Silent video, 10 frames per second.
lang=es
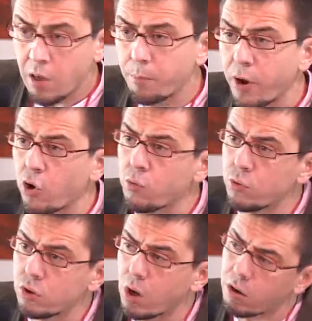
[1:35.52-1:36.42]
pero en un
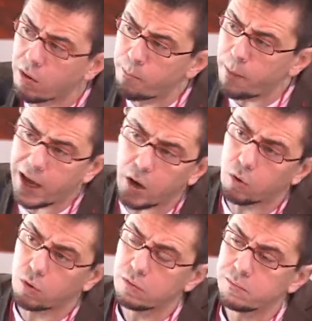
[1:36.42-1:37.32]
mundo
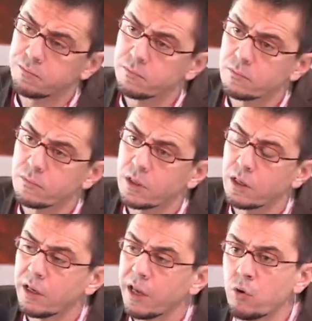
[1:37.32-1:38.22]
complejo,
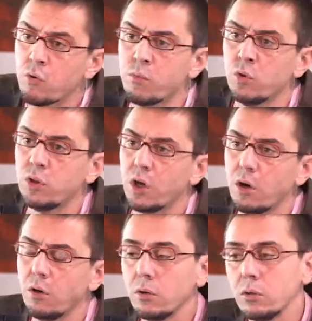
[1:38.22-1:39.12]
en un
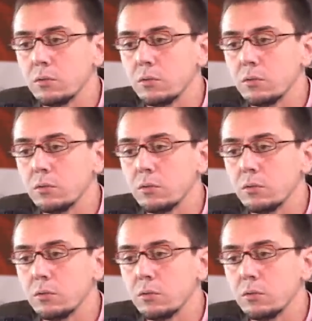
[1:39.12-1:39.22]
mundo